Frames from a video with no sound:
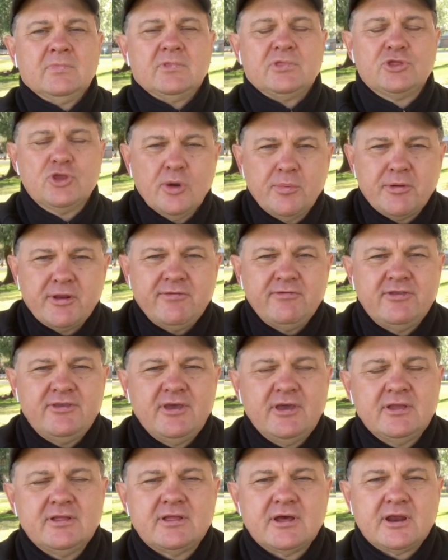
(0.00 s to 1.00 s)
Добрый
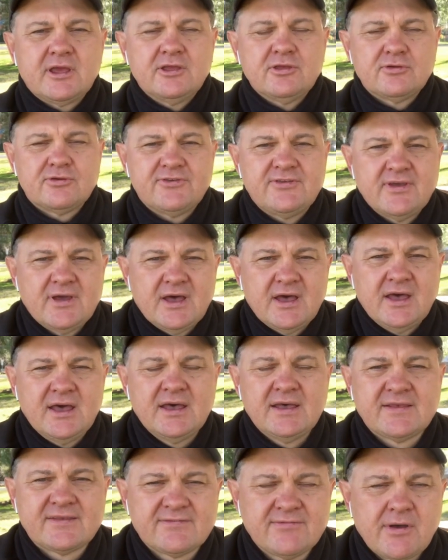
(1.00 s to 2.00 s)
день, дорогие друзья!
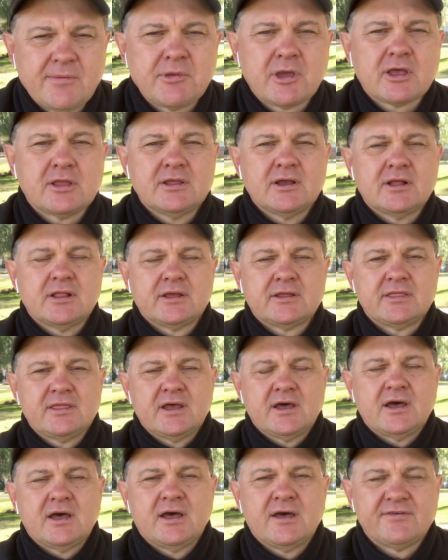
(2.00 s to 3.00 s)
С вами канал
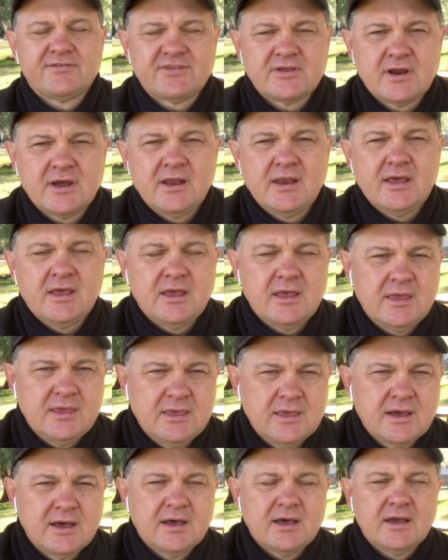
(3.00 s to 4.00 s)
«Одна Австралия» и
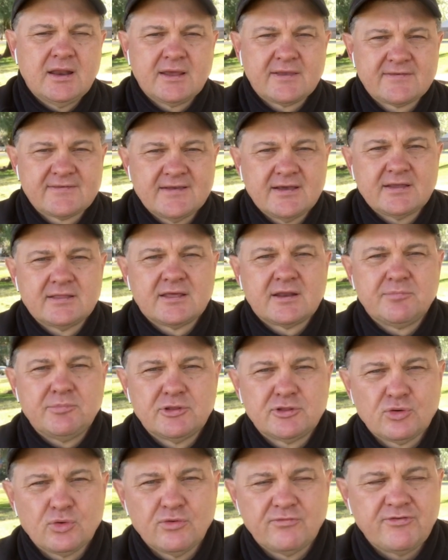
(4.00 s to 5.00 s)
я, Александр
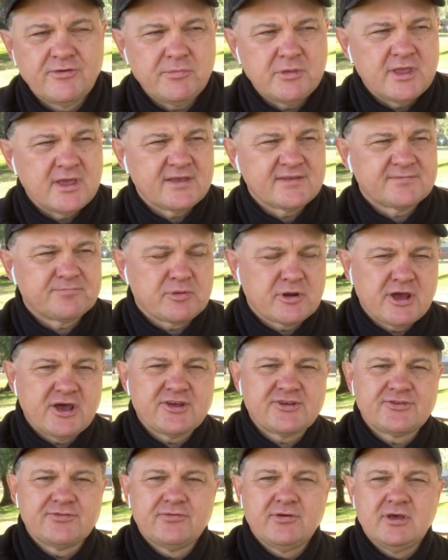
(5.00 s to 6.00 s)
Петров. Вы меня
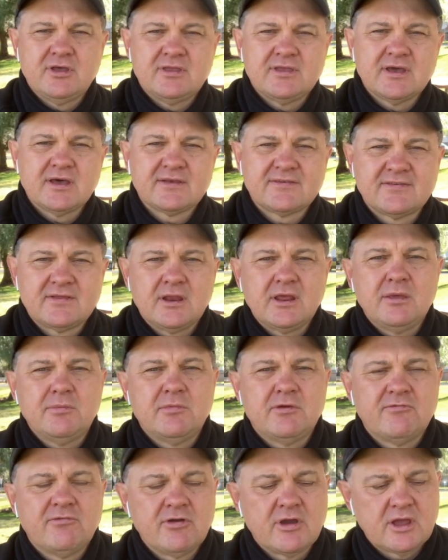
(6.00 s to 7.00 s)
спрашиваете о
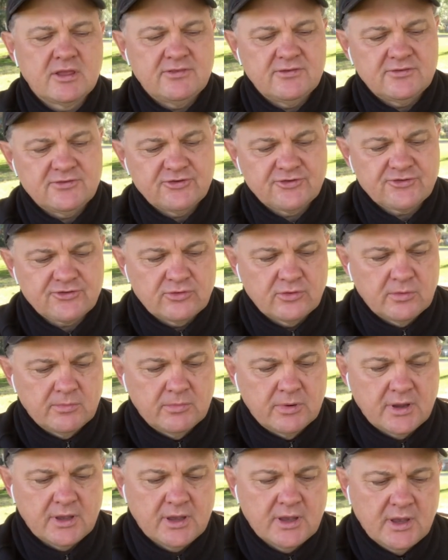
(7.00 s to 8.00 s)
стриме, вы хотите,
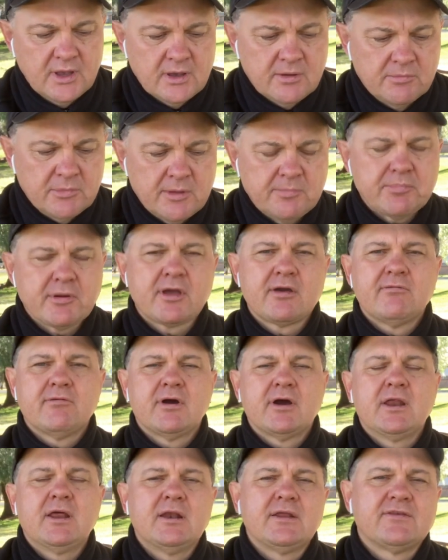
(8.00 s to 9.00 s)
чтобы мы
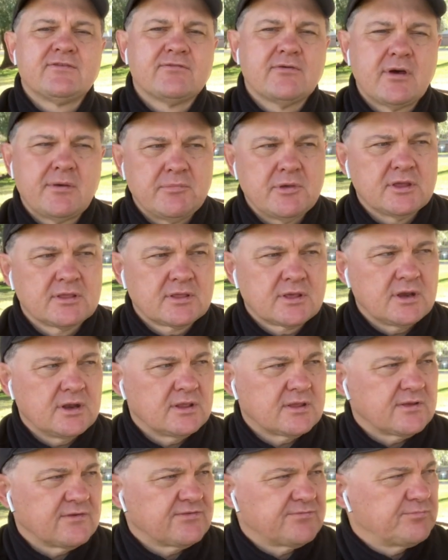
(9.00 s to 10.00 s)
поговорили с вами
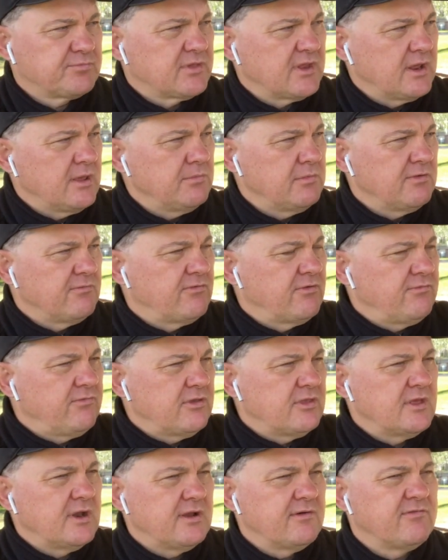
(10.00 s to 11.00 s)
открыто о стриме, вы
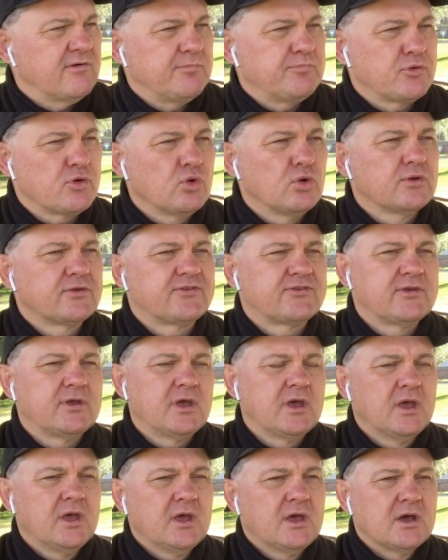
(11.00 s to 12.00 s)
видели
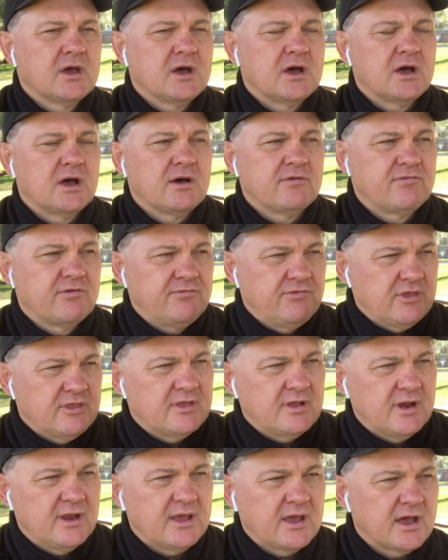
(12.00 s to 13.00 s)
вопросы, а, вы
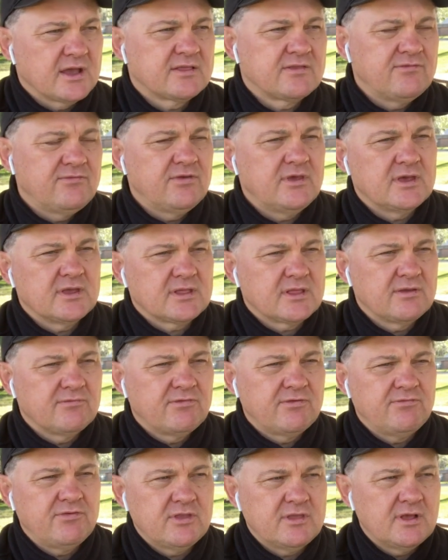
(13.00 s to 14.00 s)
видели ответы,
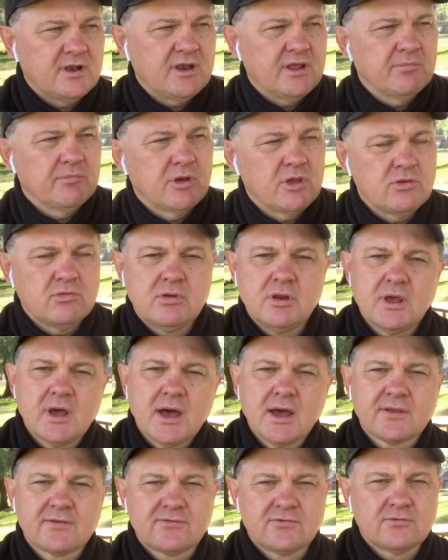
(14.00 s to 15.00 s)
вы видели мою
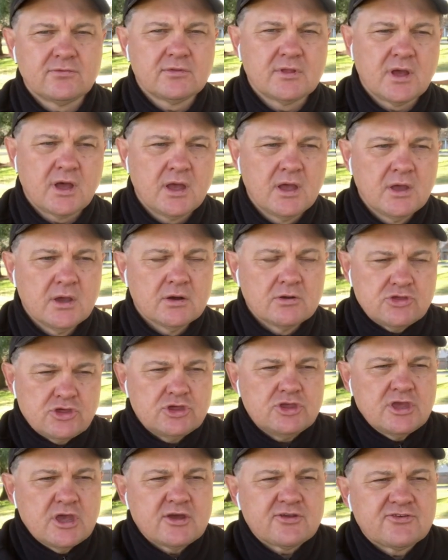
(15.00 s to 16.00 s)
реакцию на
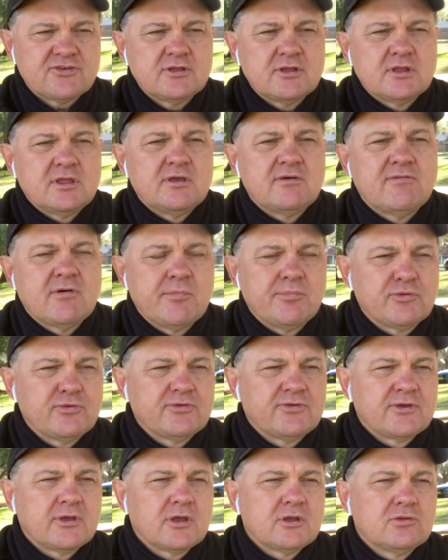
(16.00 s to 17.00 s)
очень неожиданные
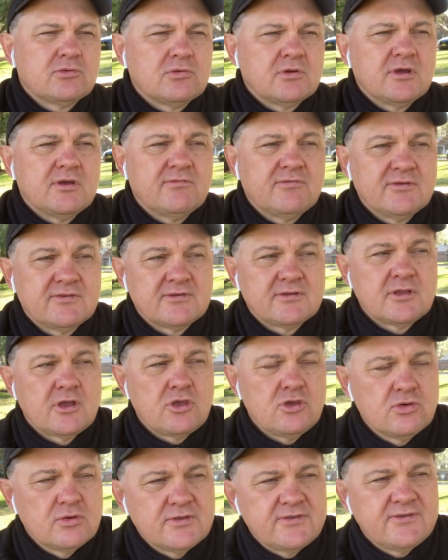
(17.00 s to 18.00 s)
вопросы, которые вы
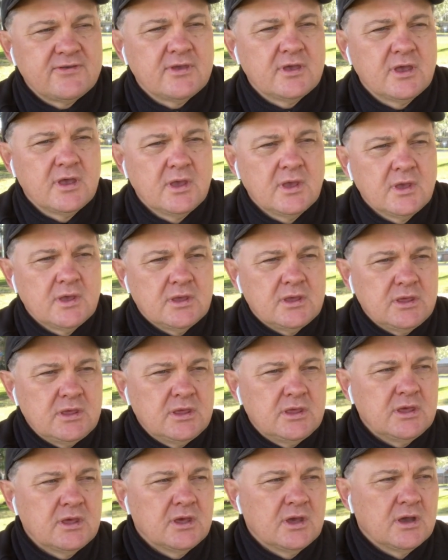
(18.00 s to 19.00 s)
задаете,
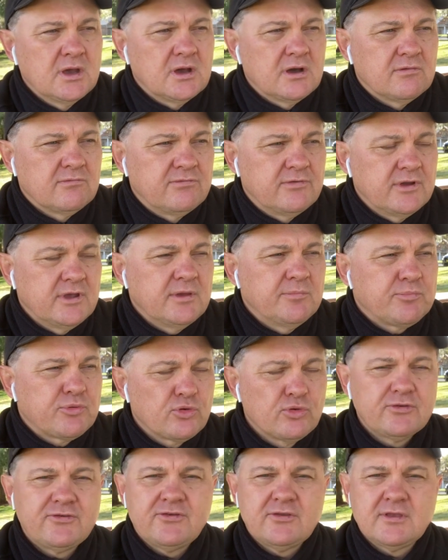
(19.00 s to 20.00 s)
и вы
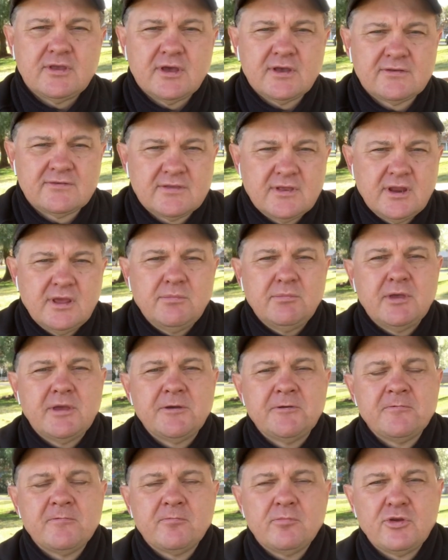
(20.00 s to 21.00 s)
просите о
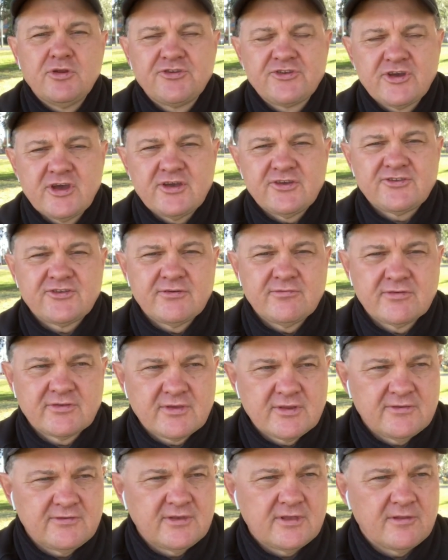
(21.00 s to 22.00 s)
стриме в ближайшее
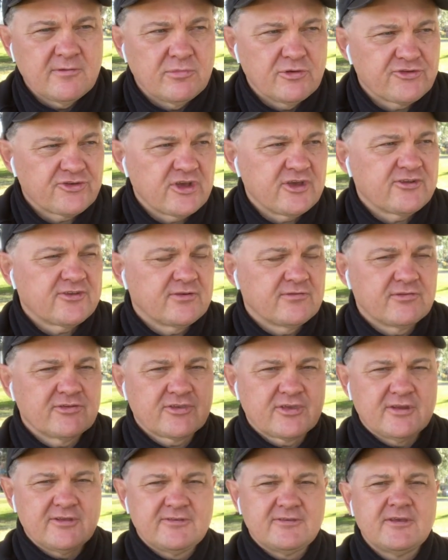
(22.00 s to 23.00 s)
воскресенье. В ближайшее
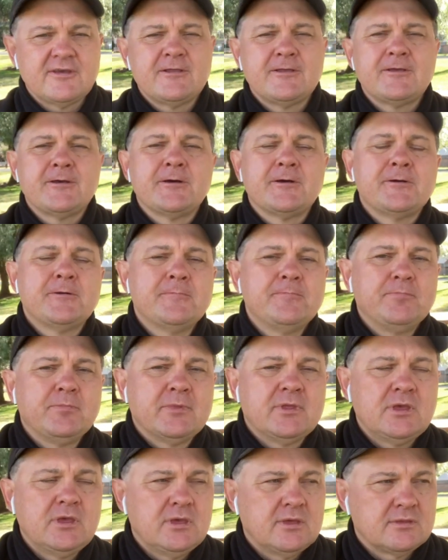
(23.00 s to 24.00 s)
воскресенье
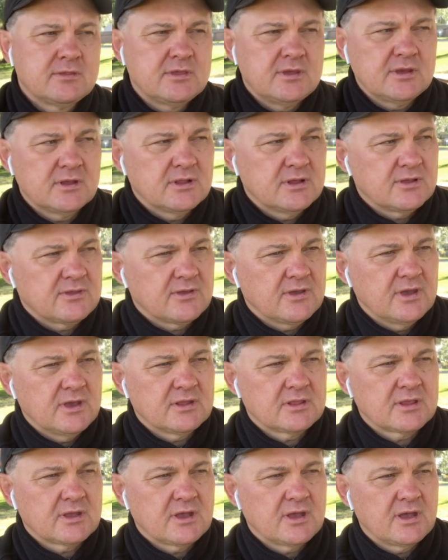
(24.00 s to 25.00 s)
и сделать
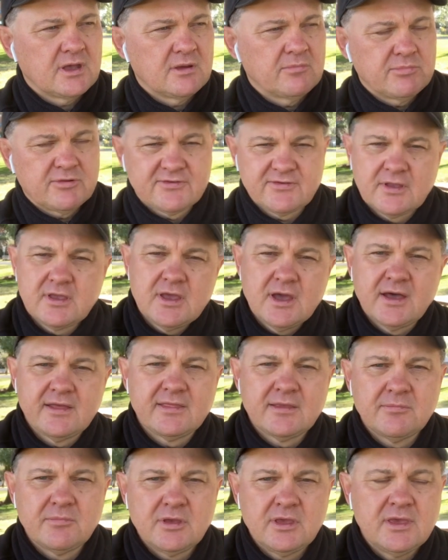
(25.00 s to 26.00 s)
это
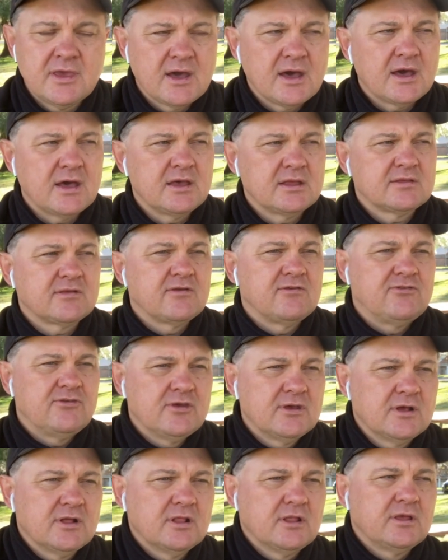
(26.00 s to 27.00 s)
постоянным. И я это
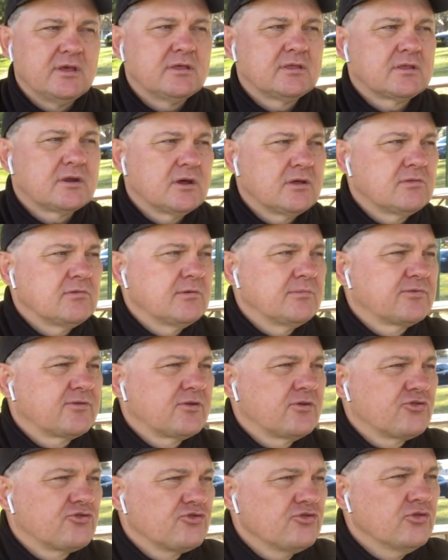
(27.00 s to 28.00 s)
делал, и сразу вам
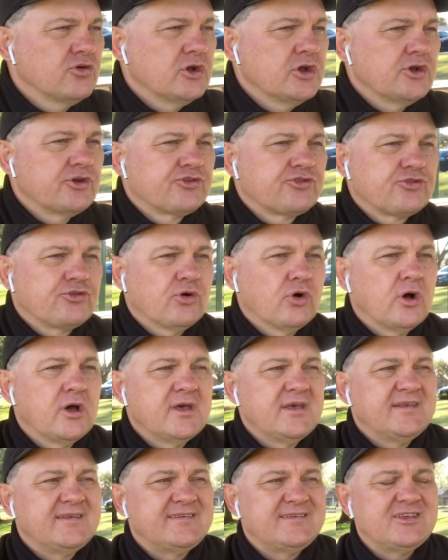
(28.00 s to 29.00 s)
скажу, что
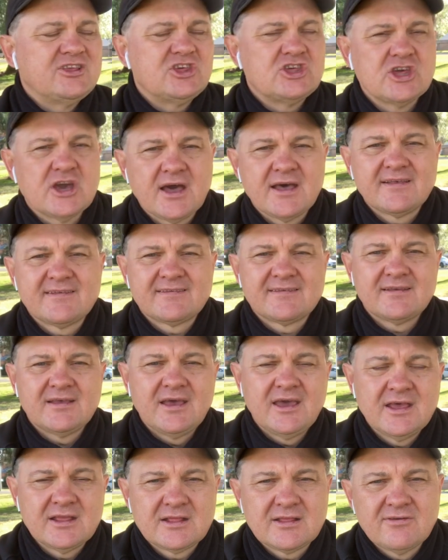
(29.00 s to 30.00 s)
сейчас
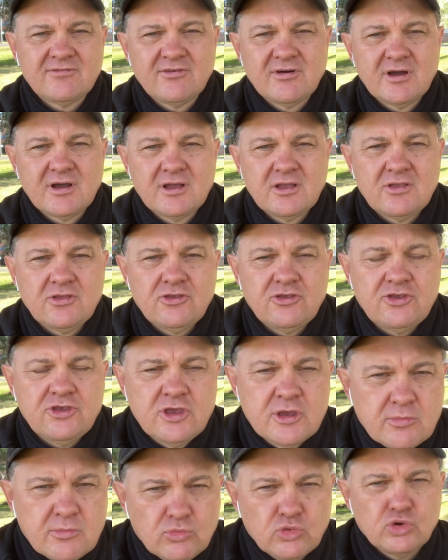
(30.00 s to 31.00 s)
этого
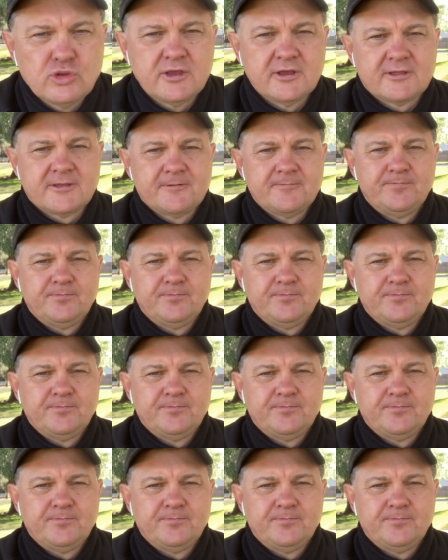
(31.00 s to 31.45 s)
не будет.